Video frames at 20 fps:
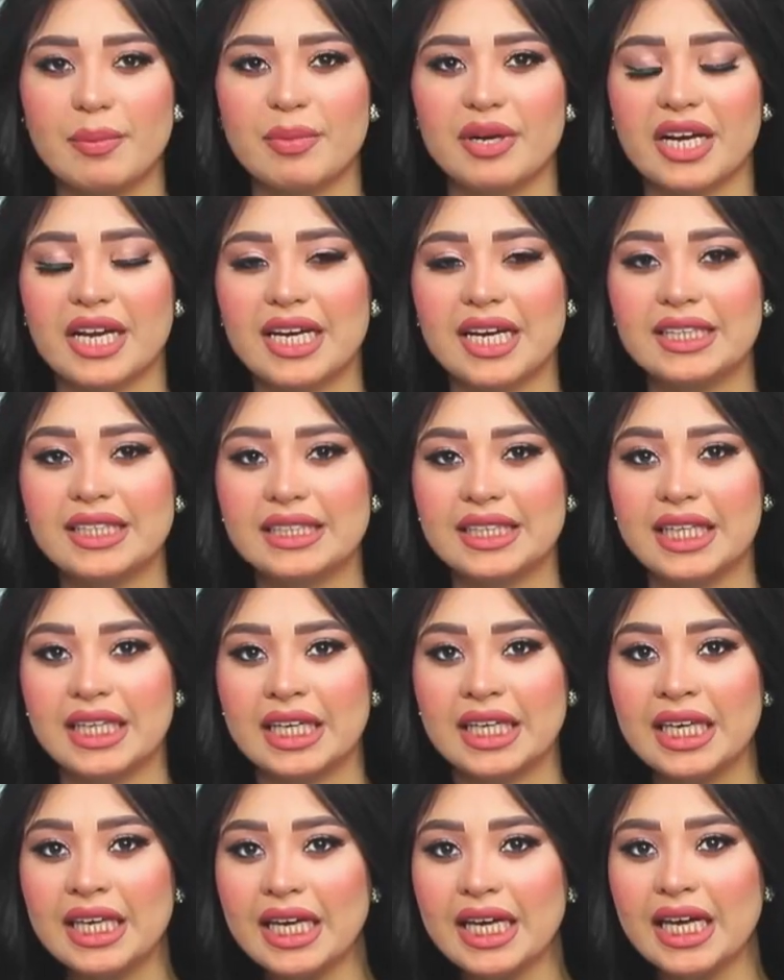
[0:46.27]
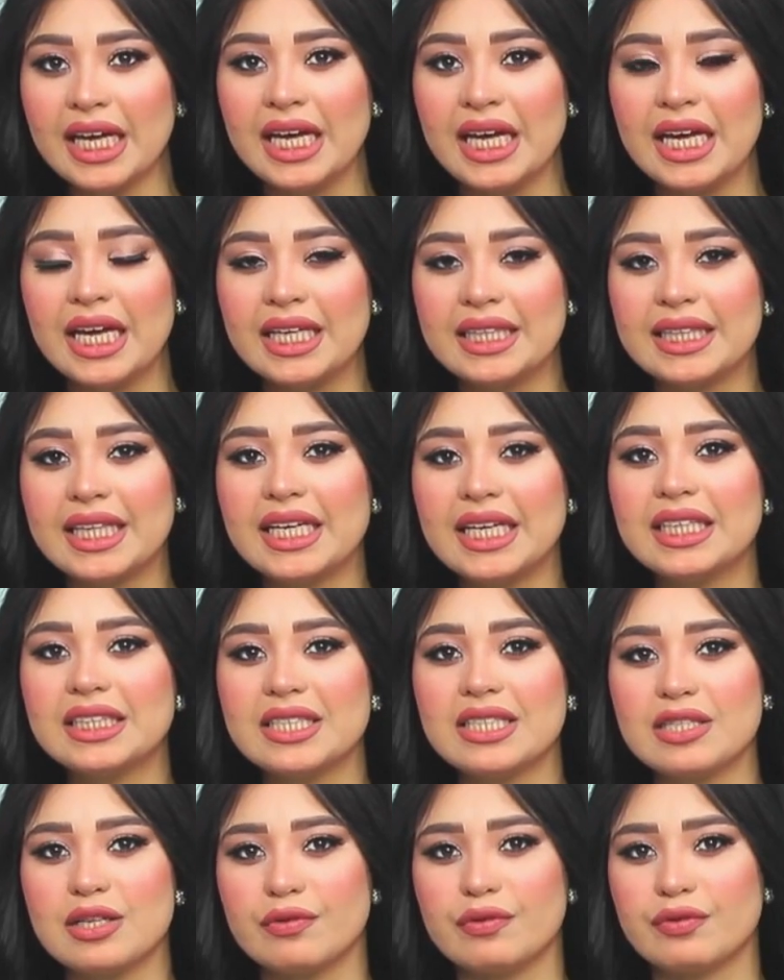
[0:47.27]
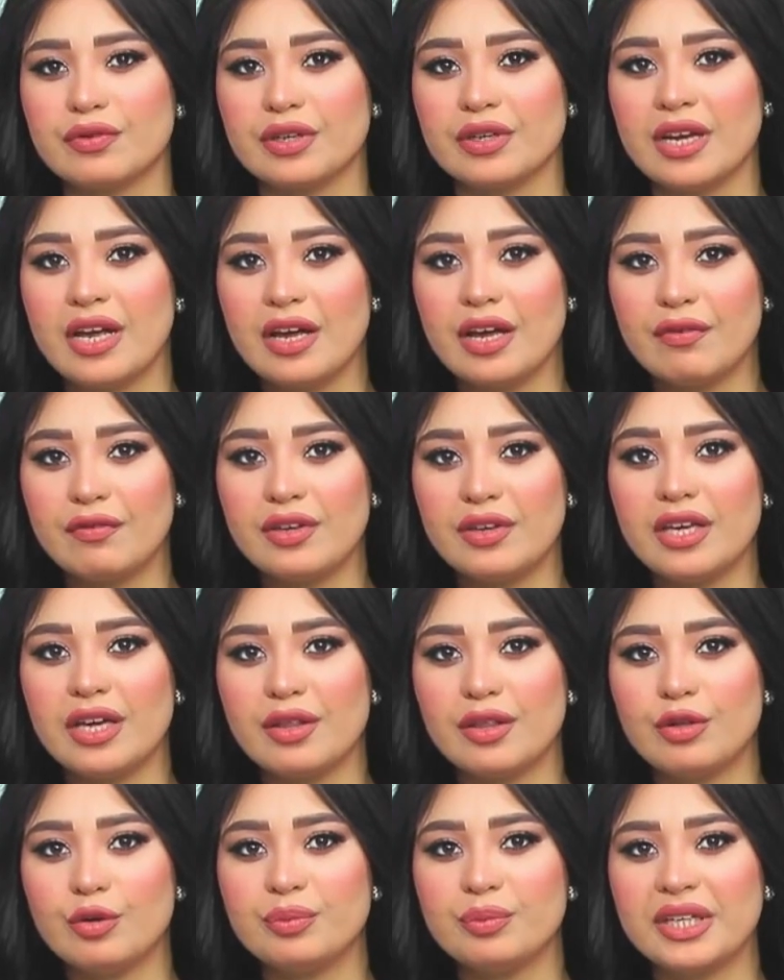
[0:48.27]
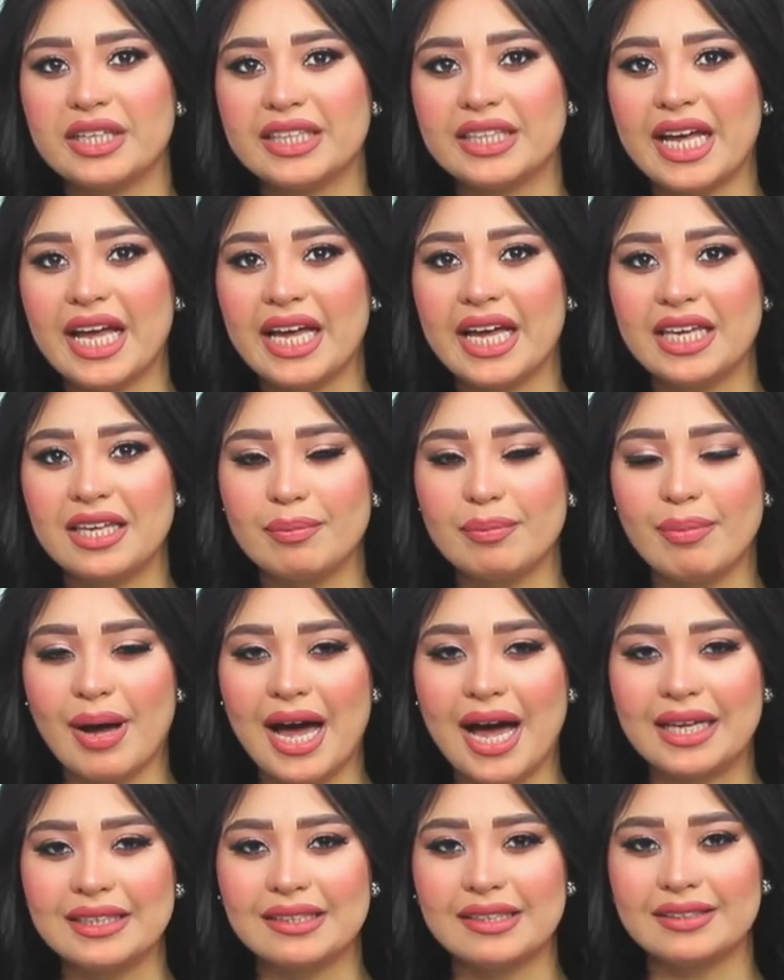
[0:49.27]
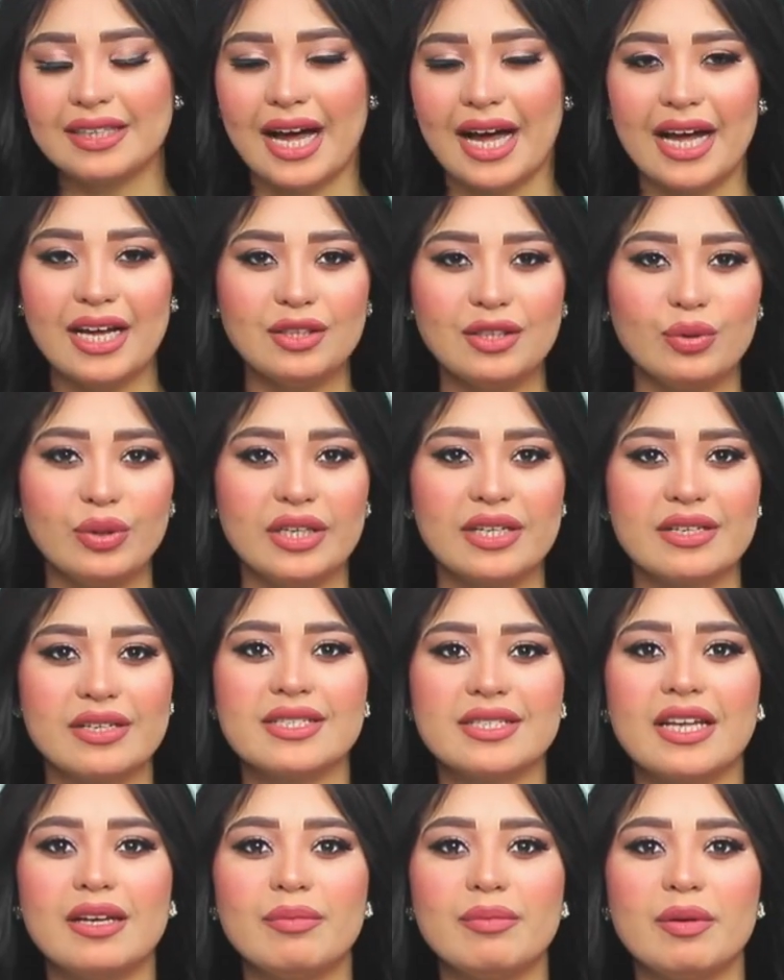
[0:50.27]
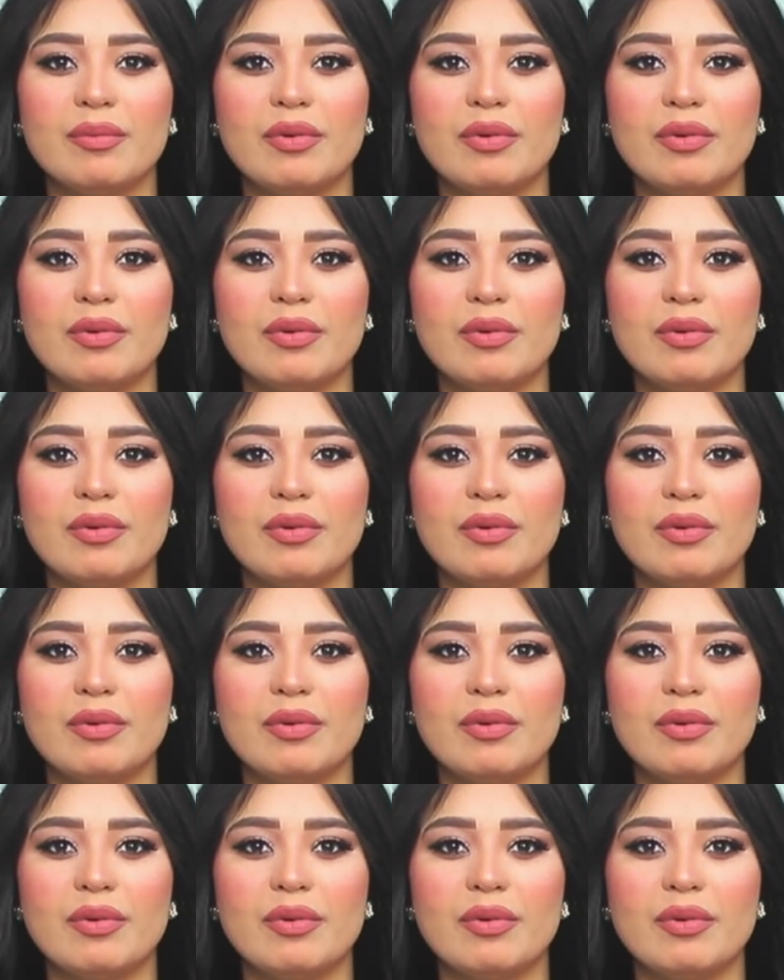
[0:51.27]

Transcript: بركلات الترجيح 3-0 في ثمن النهائي بعد التعادل السلبي